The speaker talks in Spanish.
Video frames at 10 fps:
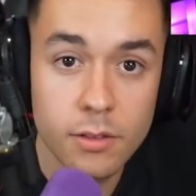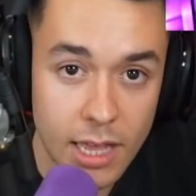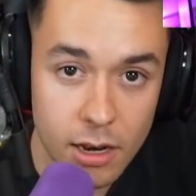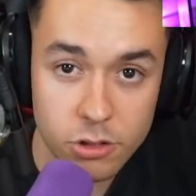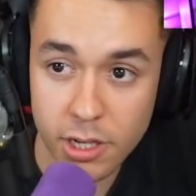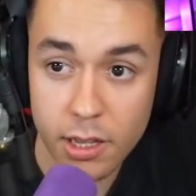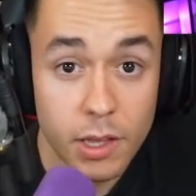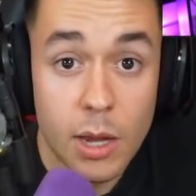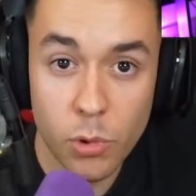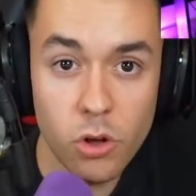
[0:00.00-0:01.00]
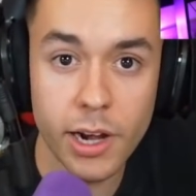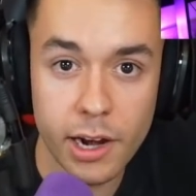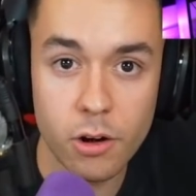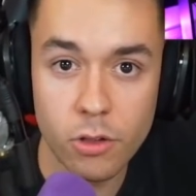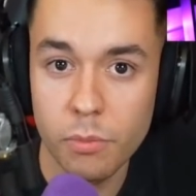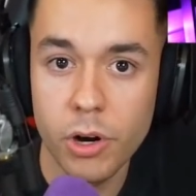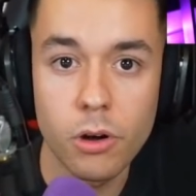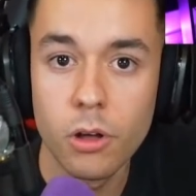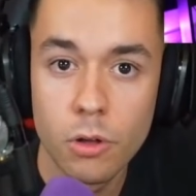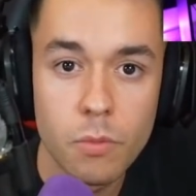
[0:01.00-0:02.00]
tal, no sé qué, que puedo creerlo o no,
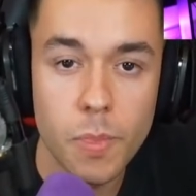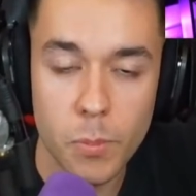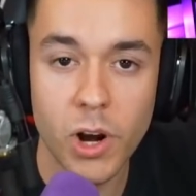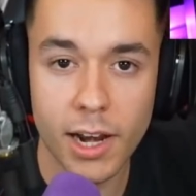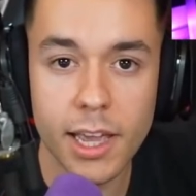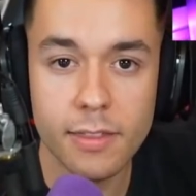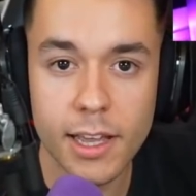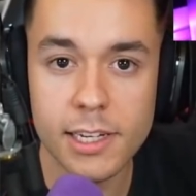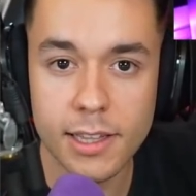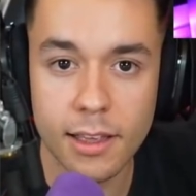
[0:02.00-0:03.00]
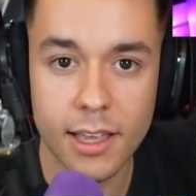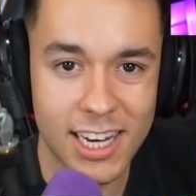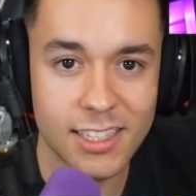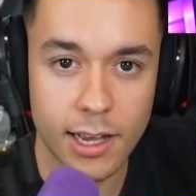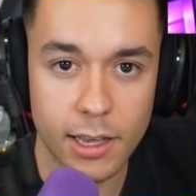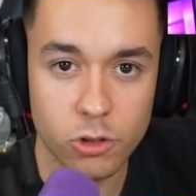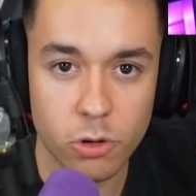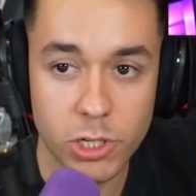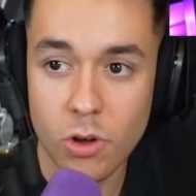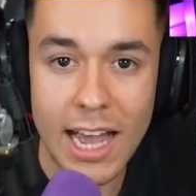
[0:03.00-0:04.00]
pero por el hate que le, está cayendo
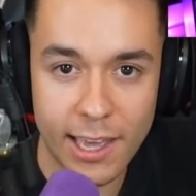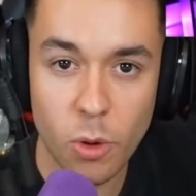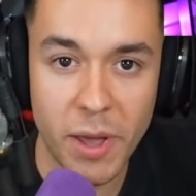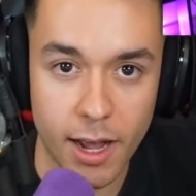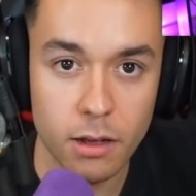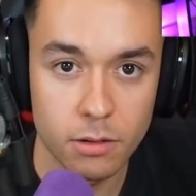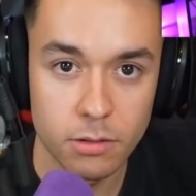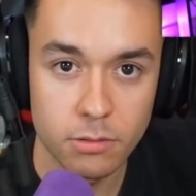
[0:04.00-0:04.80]
sobre eso. A que no pega.